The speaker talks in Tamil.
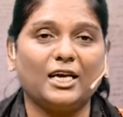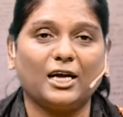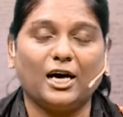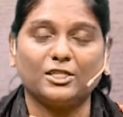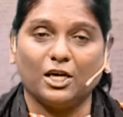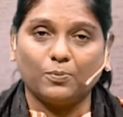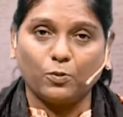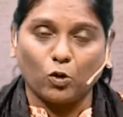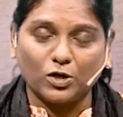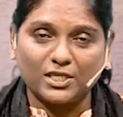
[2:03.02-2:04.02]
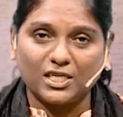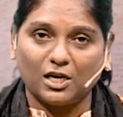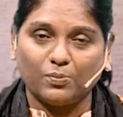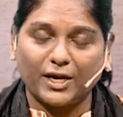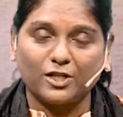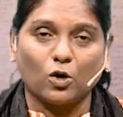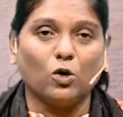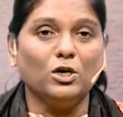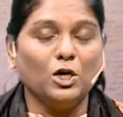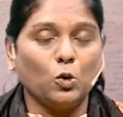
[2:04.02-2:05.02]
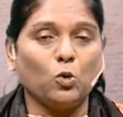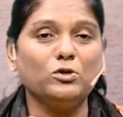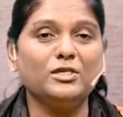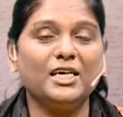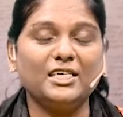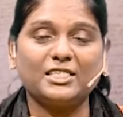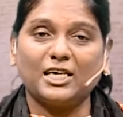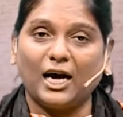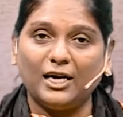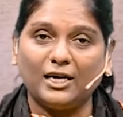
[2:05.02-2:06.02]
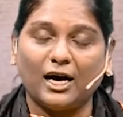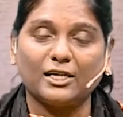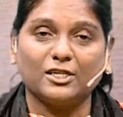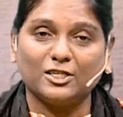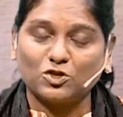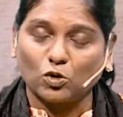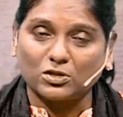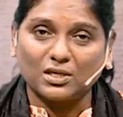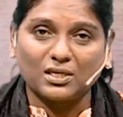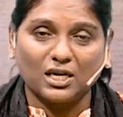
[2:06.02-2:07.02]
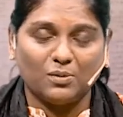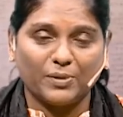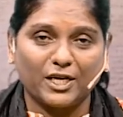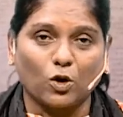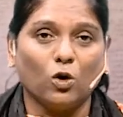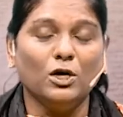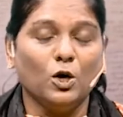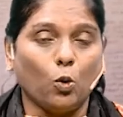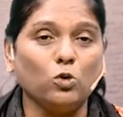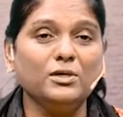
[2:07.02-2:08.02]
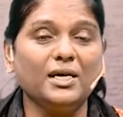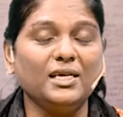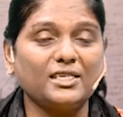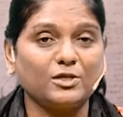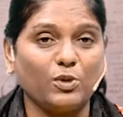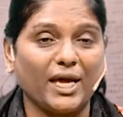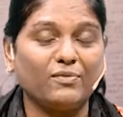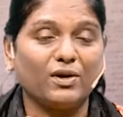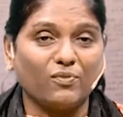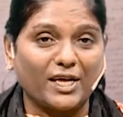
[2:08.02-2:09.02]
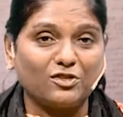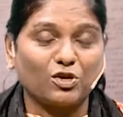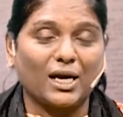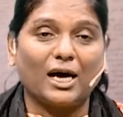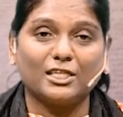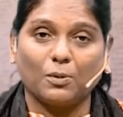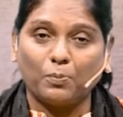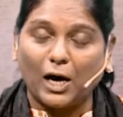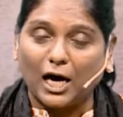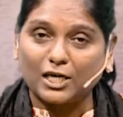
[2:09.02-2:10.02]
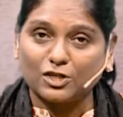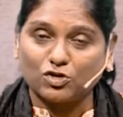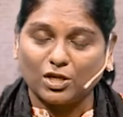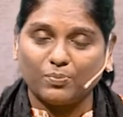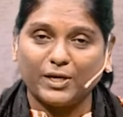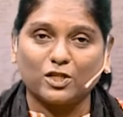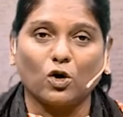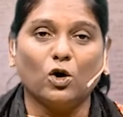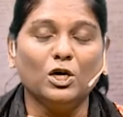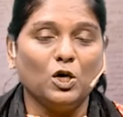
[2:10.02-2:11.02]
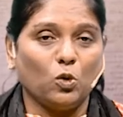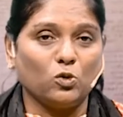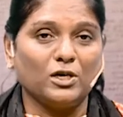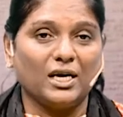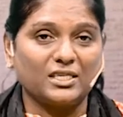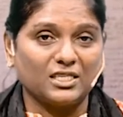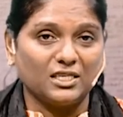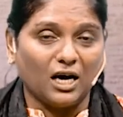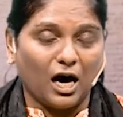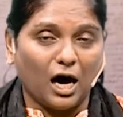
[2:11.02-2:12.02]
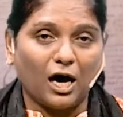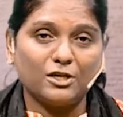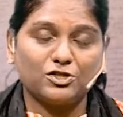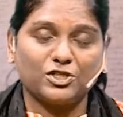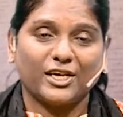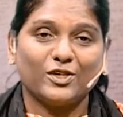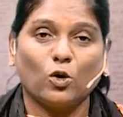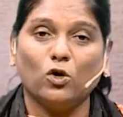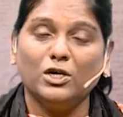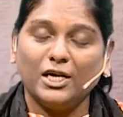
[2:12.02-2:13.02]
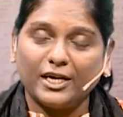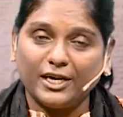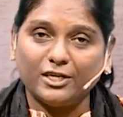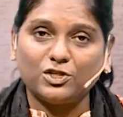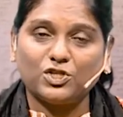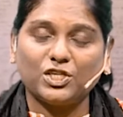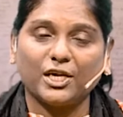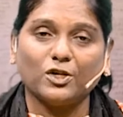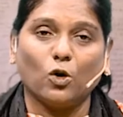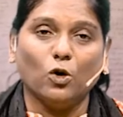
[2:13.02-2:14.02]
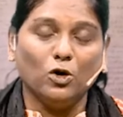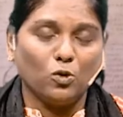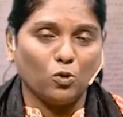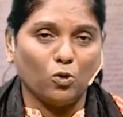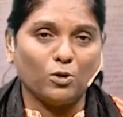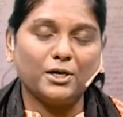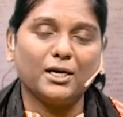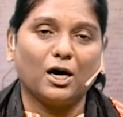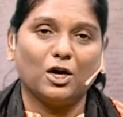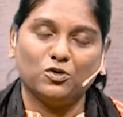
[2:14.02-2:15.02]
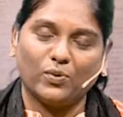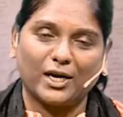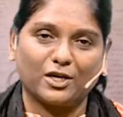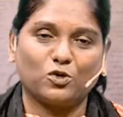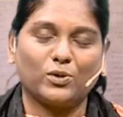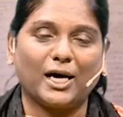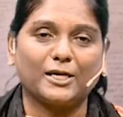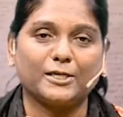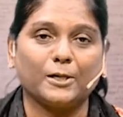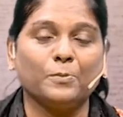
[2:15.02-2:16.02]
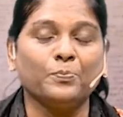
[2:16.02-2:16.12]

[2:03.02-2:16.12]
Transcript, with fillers: அல்லாத பொருட்கள் மீதோ உங்களுக்கு அல்லாத சொத்துக்கள் மீதோ உங்களுக்கு தேவன் வைத்திராத பாகத்தின் மீதோ உங்களுக்கு ஆசையோ இச்சையோ ஒரு நாளும் வரக்கூடாது